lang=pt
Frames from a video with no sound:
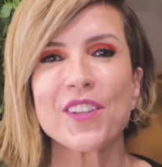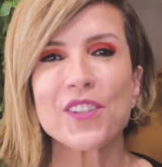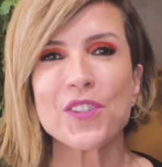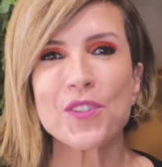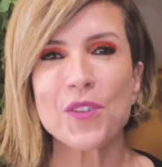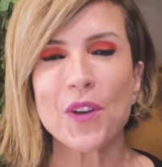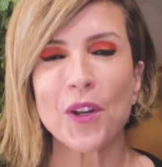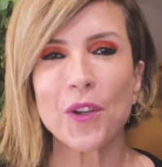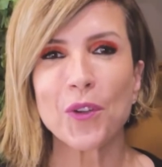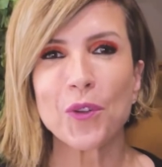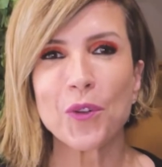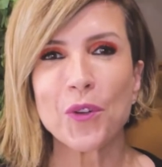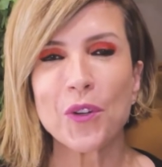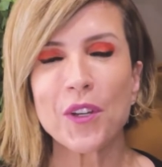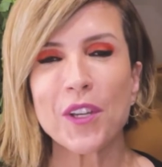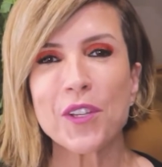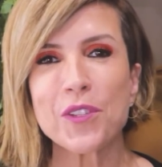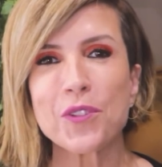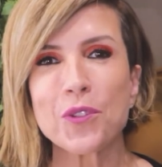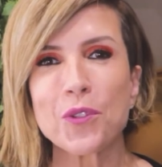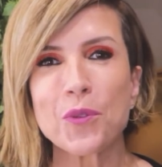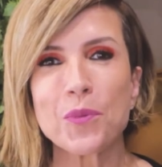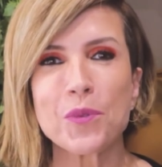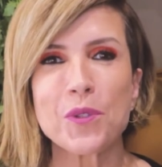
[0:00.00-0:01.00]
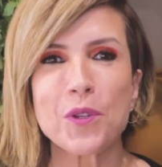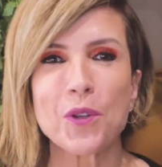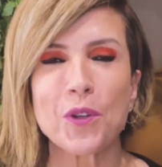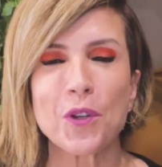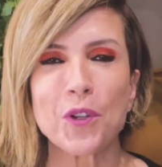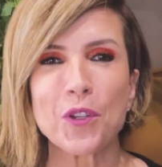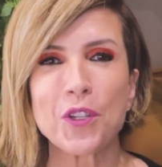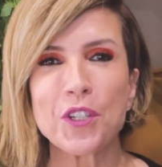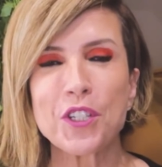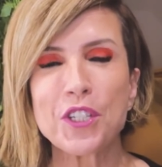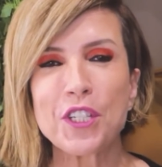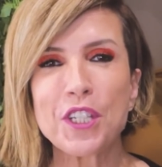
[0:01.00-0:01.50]
eu sou a Luca, estudo
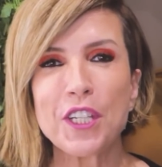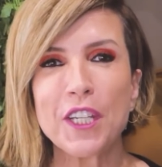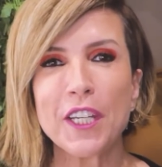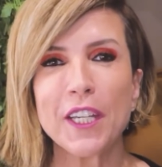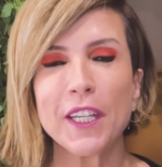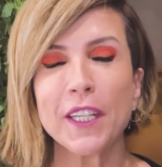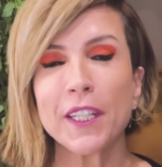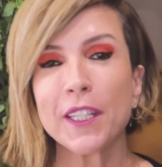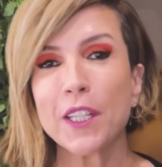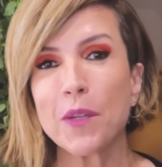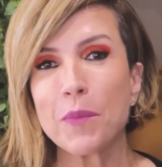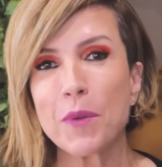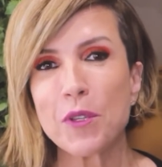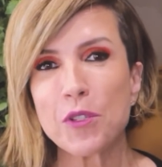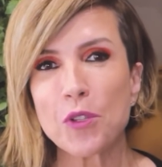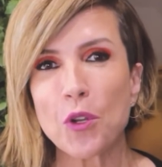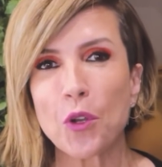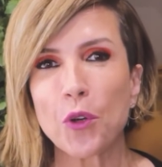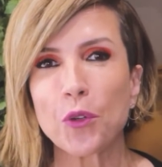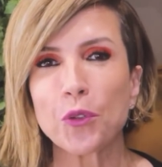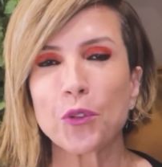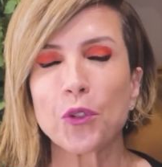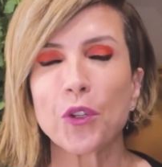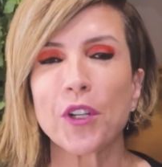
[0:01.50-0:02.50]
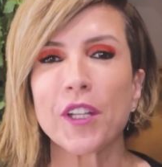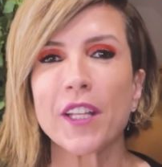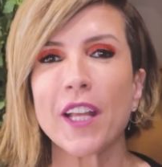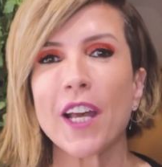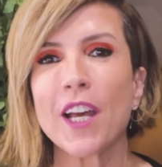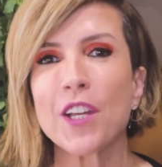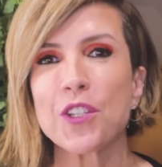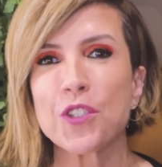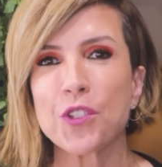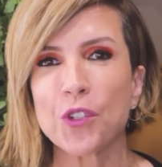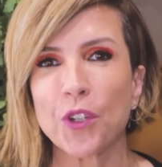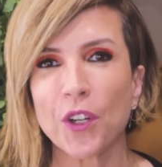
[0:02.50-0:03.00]
psicologia e também sou locutora da
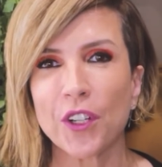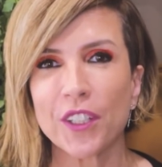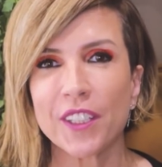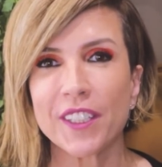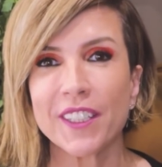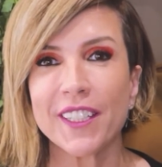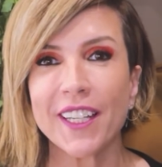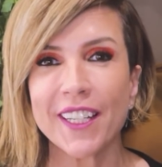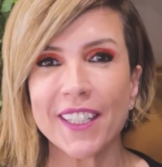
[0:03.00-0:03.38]
Rádio Rock.